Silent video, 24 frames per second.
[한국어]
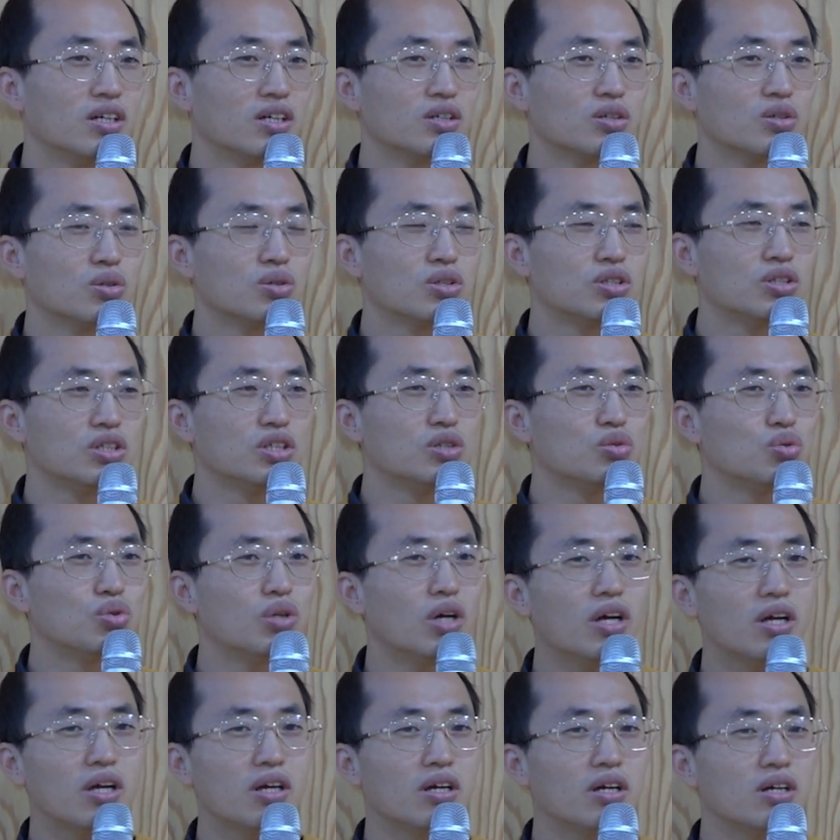그리고 그
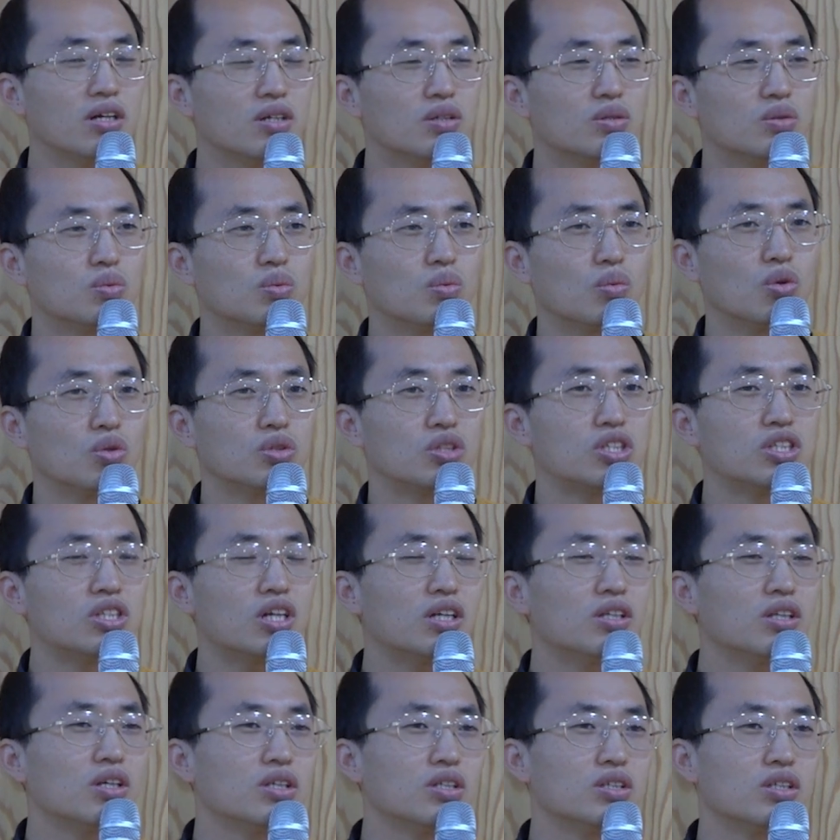이후에 뭐
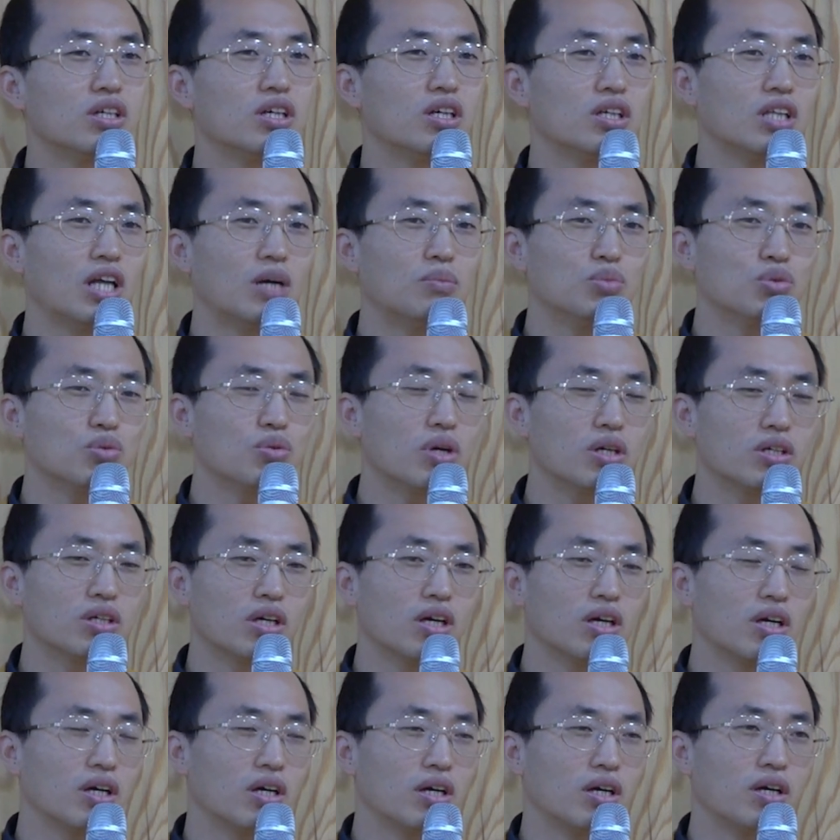지난해 이제 남북
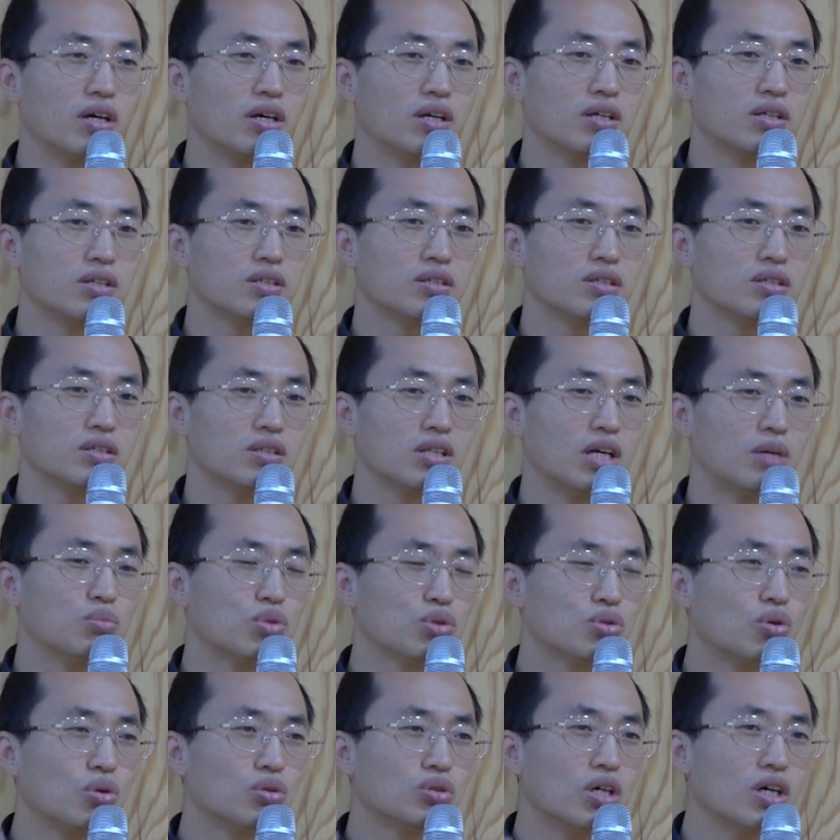관계, 남북
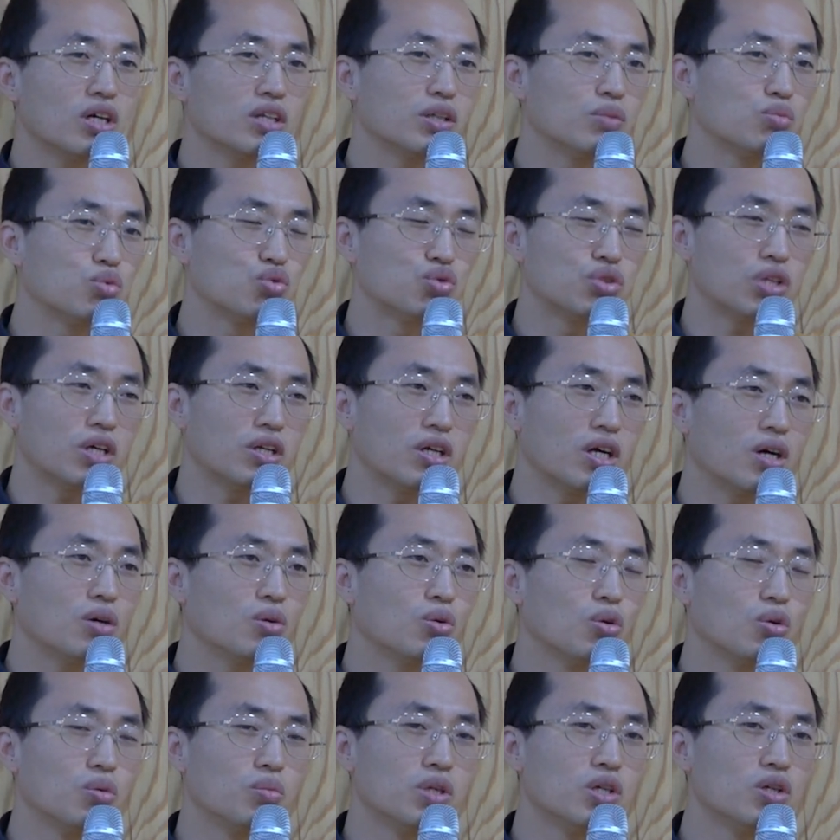정상회담 두 차례
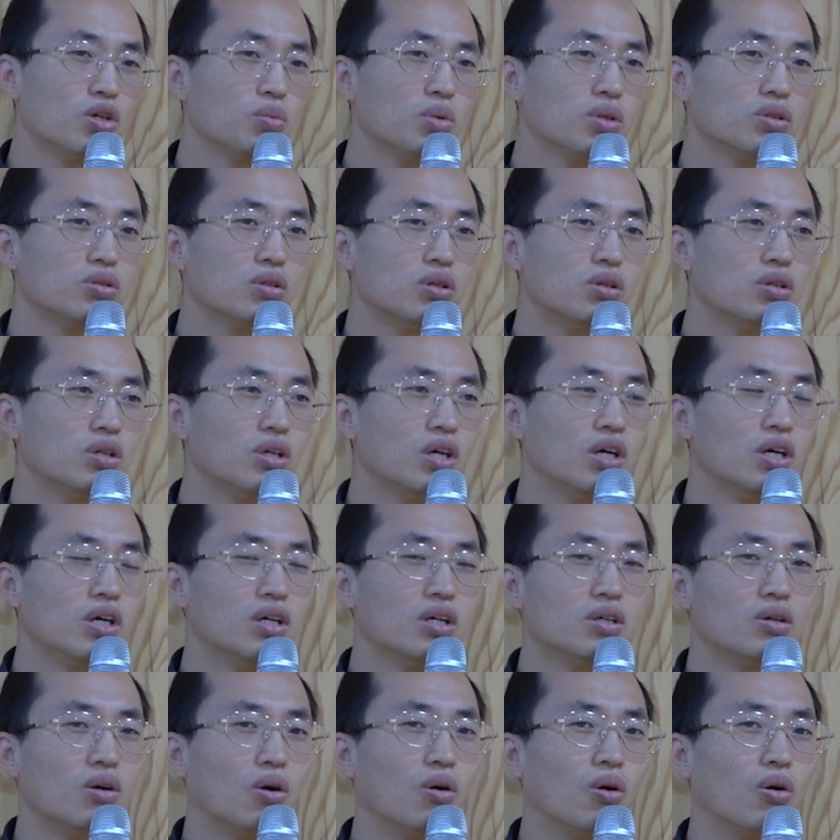하고 이러면서
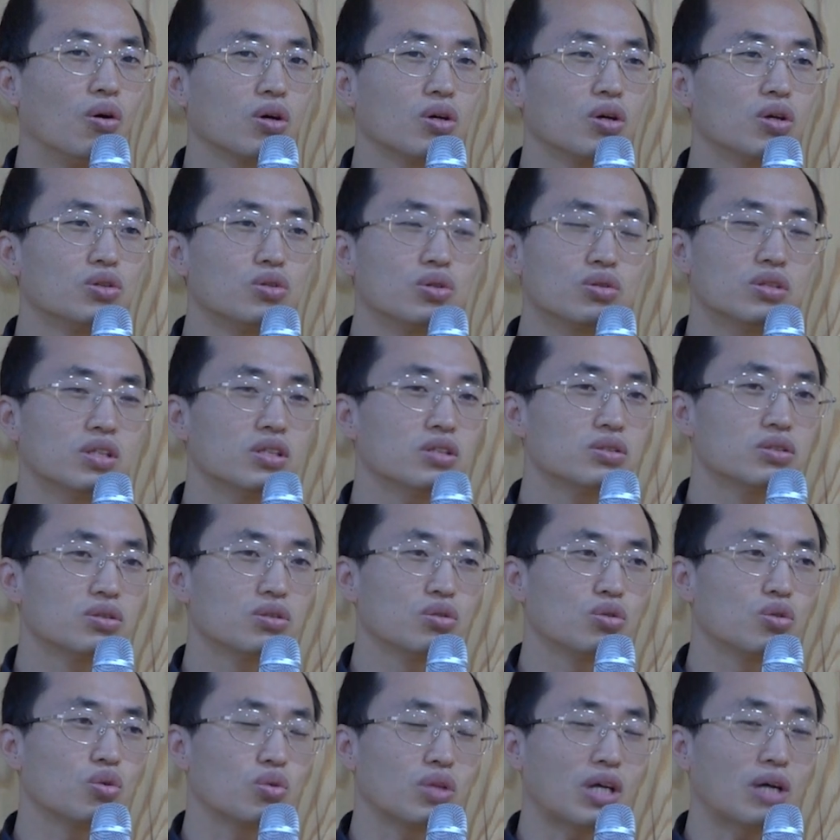어,
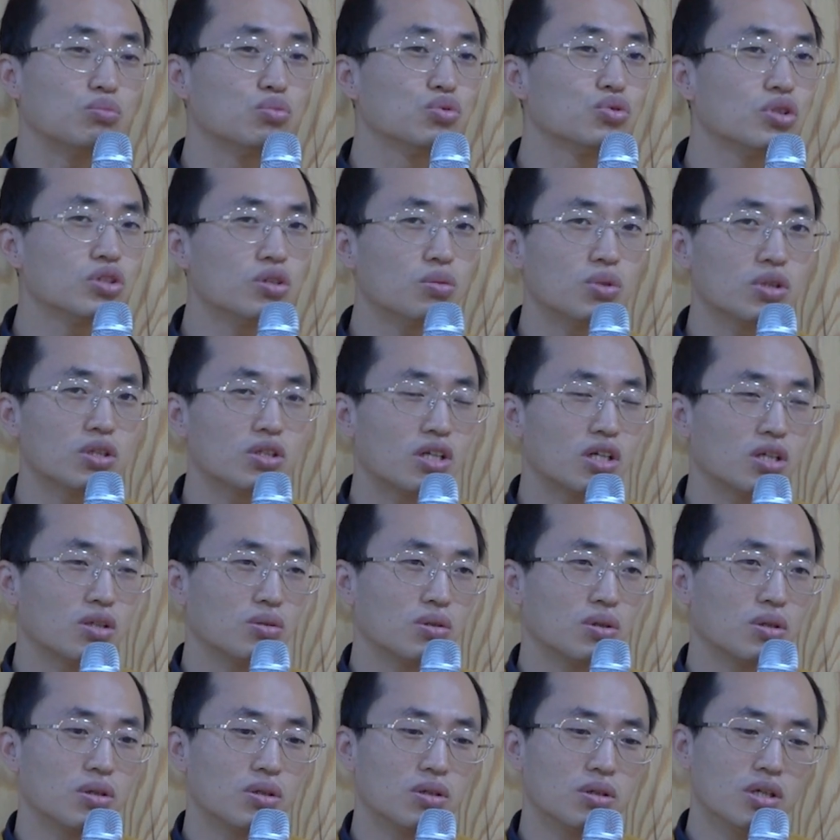결정적으로 다 무너져 버렸다는
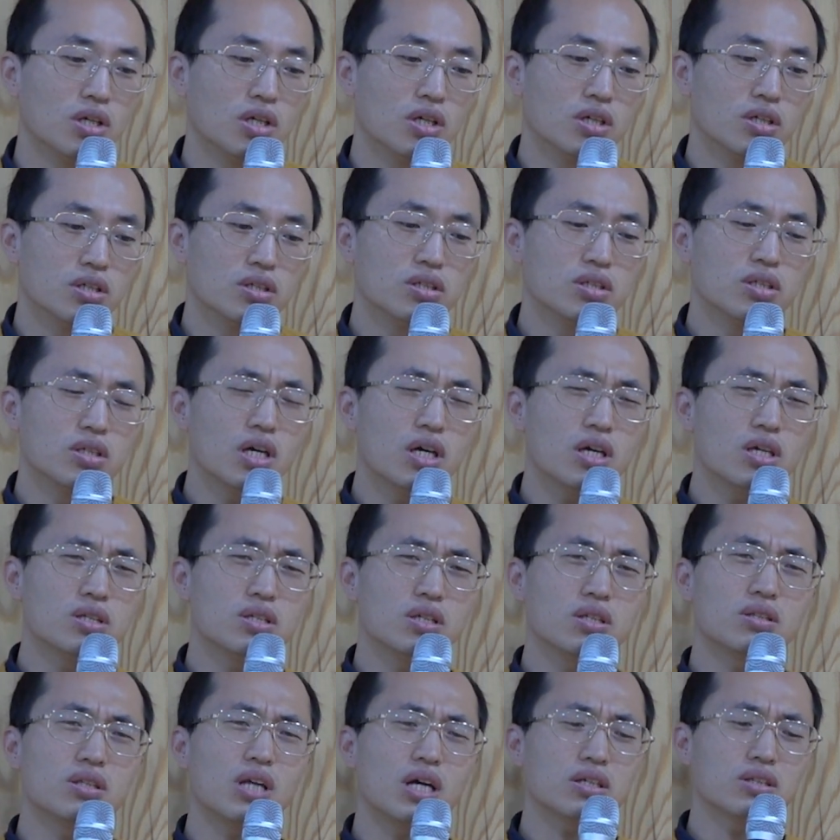거예요. 이게
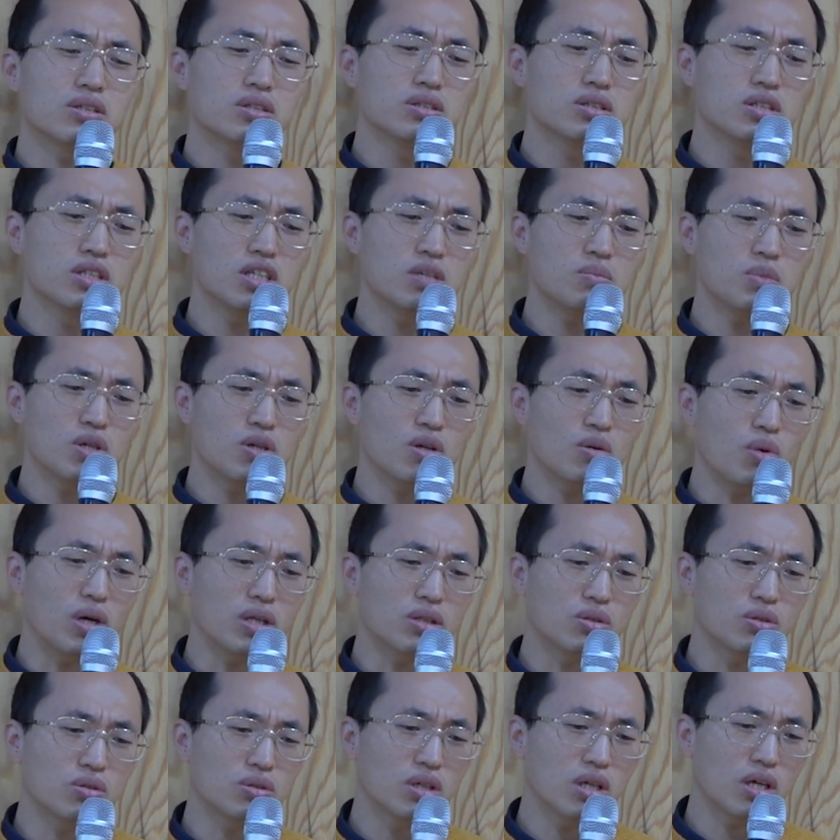이제 딱 느낌이
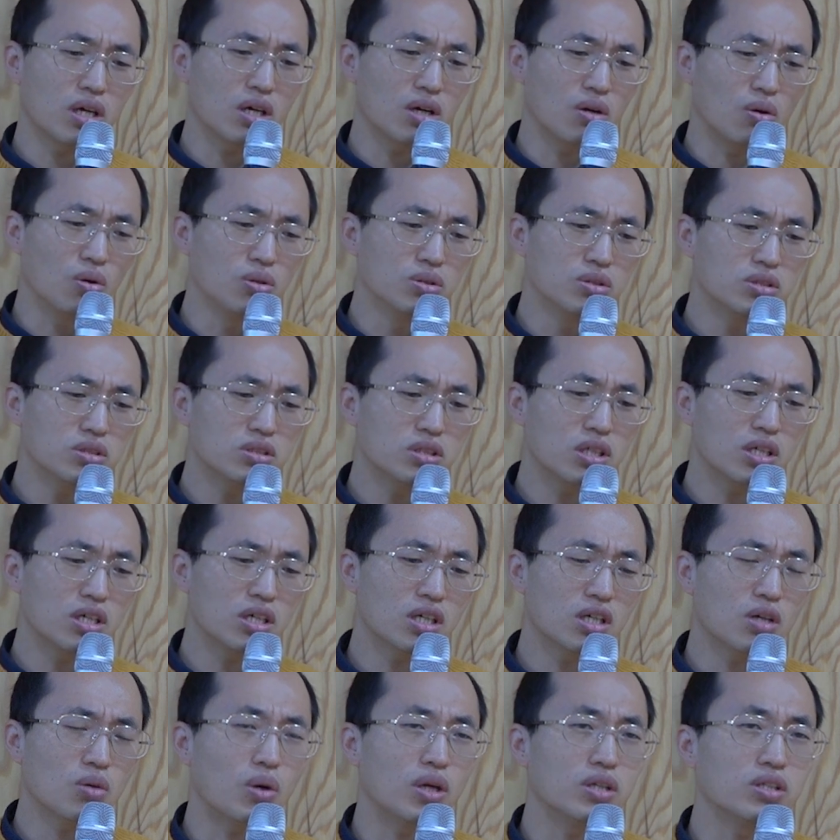왔던 게
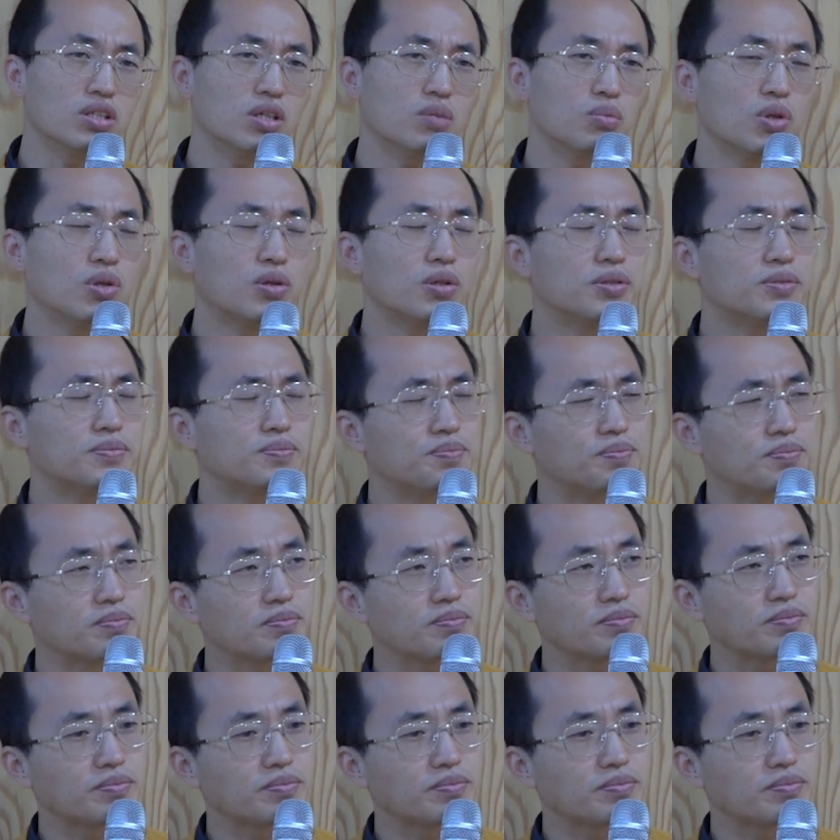언제 왔냐면